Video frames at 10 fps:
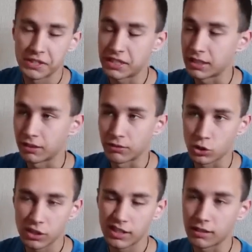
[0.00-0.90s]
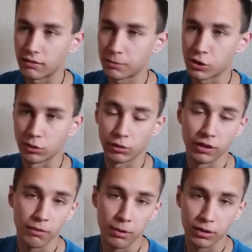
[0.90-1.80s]
все все движения вообще
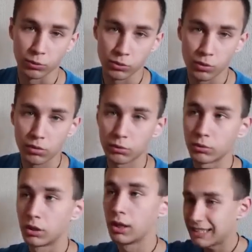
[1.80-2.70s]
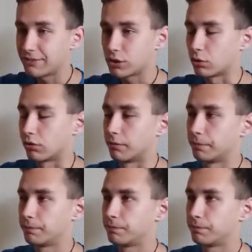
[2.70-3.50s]
только в обратную сторону, и все.